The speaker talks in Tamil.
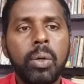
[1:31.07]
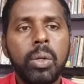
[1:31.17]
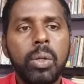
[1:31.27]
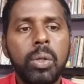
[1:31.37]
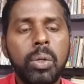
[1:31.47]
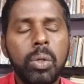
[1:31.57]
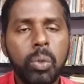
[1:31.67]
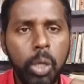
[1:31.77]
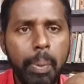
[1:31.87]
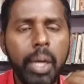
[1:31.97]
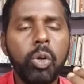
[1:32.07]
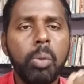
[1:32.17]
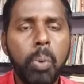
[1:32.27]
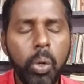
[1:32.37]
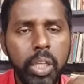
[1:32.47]
ஒரு குறிப்பாக
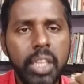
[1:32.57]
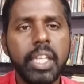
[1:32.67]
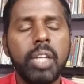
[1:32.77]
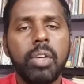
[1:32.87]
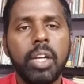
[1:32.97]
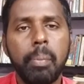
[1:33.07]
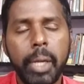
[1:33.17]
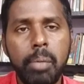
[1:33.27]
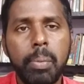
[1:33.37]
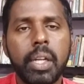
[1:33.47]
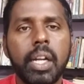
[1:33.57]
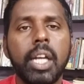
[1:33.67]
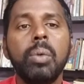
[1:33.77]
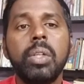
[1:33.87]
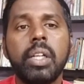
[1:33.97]
ஒரு போட்டித் தேர்வுகளில் பயன்படுற
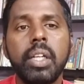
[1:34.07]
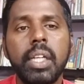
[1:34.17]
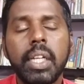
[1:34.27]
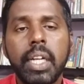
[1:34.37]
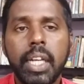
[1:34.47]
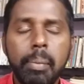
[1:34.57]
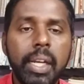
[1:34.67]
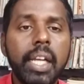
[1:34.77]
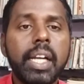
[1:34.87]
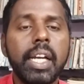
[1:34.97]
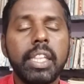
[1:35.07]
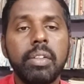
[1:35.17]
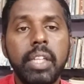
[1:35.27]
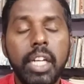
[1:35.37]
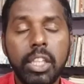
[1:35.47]
அளவுக்கு நம்ம இலக்கணத்தை
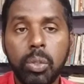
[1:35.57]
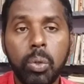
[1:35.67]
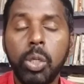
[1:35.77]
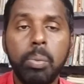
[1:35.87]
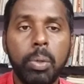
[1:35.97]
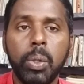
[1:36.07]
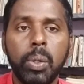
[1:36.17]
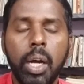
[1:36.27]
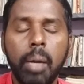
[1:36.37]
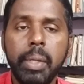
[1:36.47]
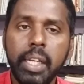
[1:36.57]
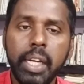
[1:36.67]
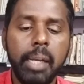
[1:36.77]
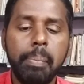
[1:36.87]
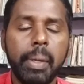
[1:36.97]
வந்து எடுத்து கொண்டு போனோம் அப்படிங்கிற
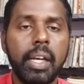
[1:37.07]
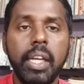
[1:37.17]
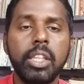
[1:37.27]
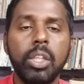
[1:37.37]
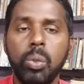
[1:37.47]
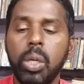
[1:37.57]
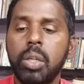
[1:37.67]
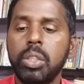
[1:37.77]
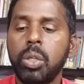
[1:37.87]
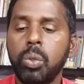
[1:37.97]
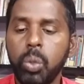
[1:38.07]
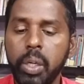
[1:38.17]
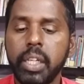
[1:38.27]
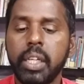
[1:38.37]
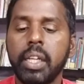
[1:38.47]
அடிப்படையில் இந்த நூலை வந்து அவர்
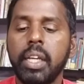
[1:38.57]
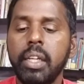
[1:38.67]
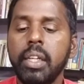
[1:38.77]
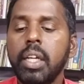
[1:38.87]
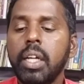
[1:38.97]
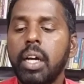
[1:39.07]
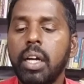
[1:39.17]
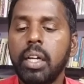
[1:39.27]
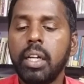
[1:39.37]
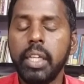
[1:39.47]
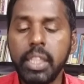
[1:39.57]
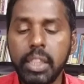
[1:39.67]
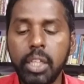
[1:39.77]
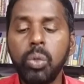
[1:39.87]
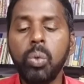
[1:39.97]
உருவாக்கியிருக்கிறாரு
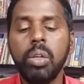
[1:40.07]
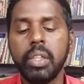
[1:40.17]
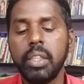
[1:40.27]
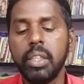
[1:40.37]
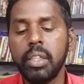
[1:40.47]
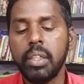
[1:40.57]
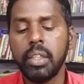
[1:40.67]
இந்த நூல் வந்து